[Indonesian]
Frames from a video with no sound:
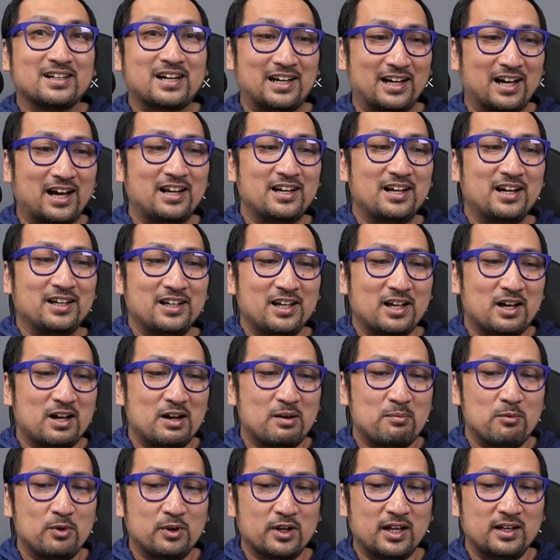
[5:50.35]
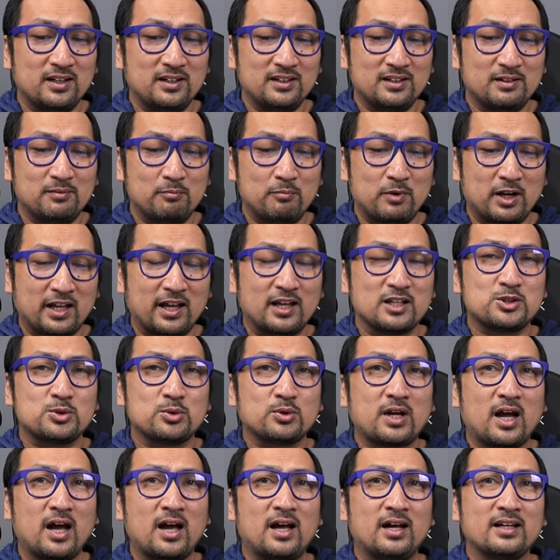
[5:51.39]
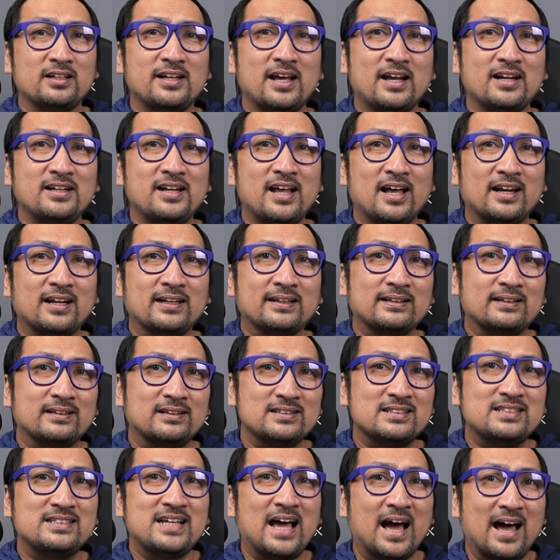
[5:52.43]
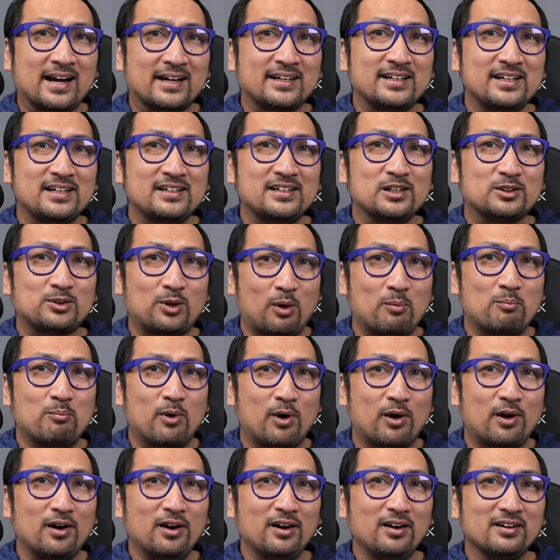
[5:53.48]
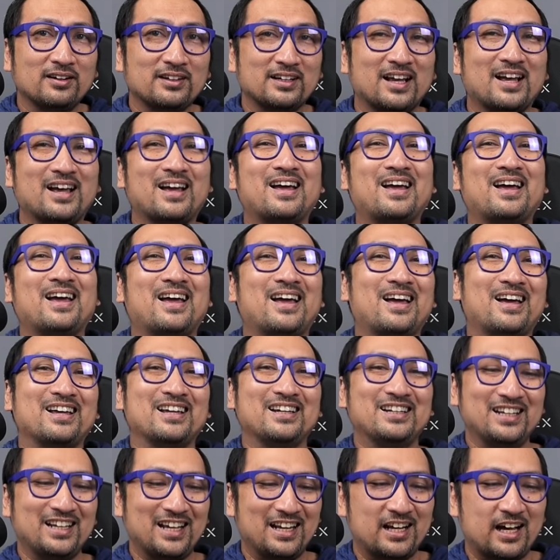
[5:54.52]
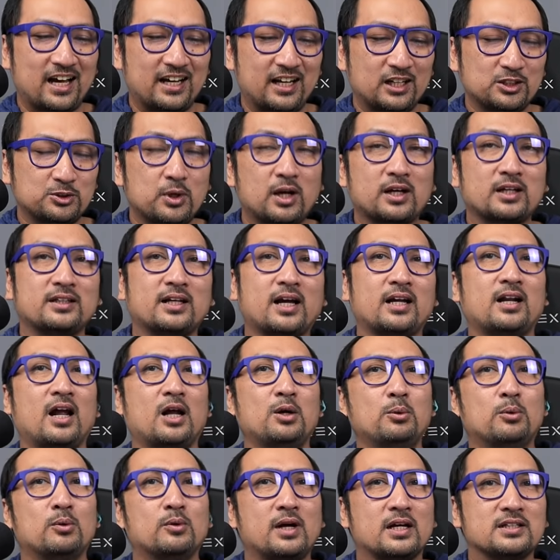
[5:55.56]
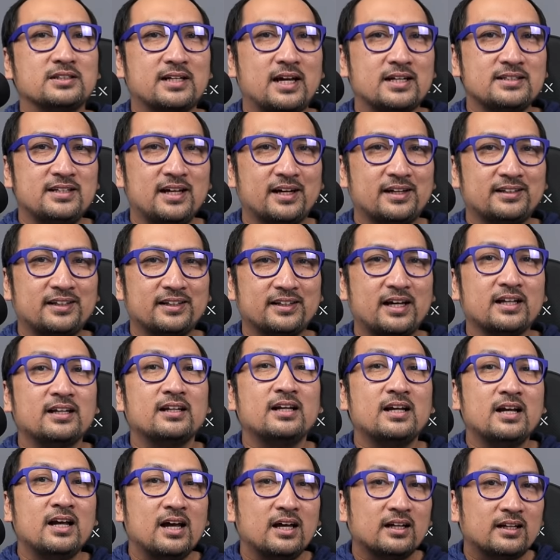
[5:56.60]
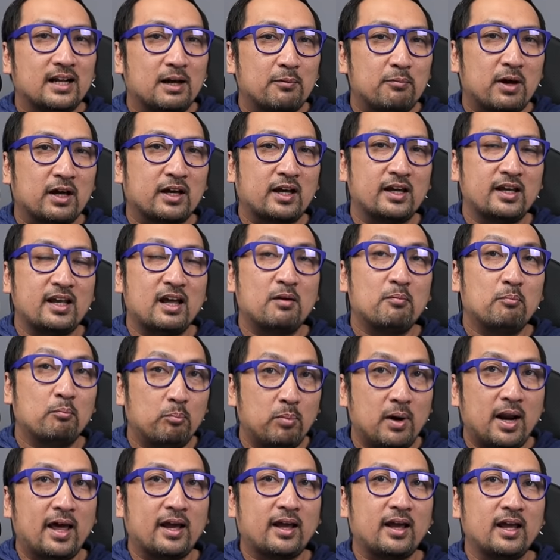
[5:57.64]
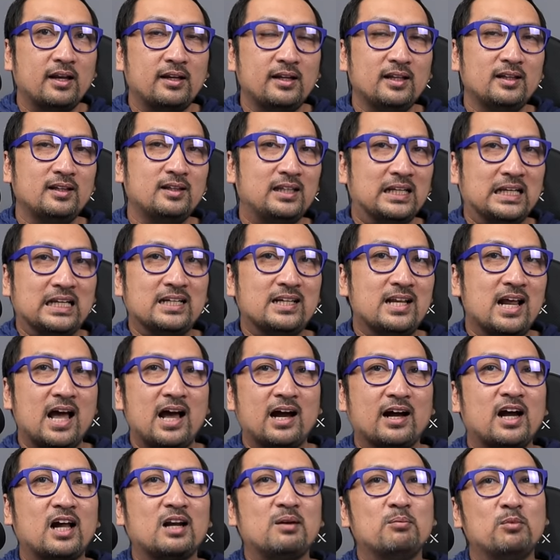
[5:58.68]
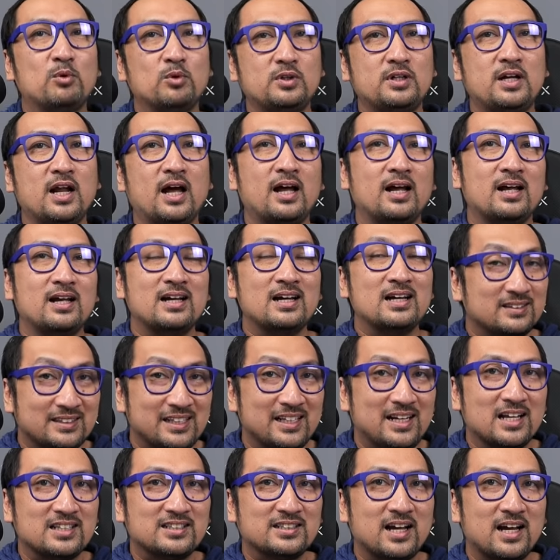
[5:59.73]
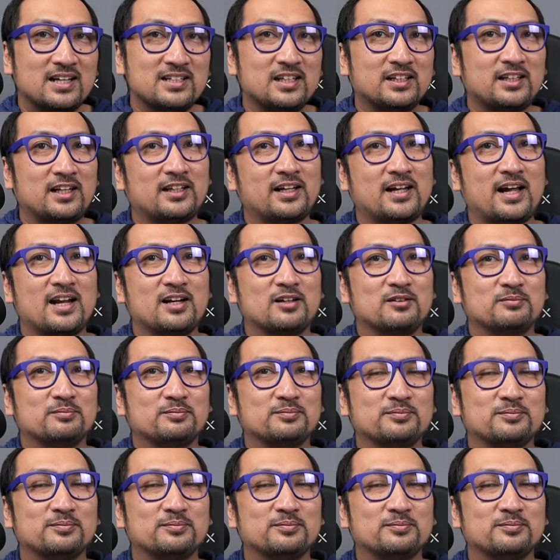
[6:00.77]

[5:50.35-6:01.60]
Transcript: kadang-kadang ya mungkin mereka suka nyendarin jari di tombol nah ini kadang-kadang suka ketekan aduh nggak sengaja ketekan nah pakai yang black ini tidak akan mudah tidak sengaja tertekan.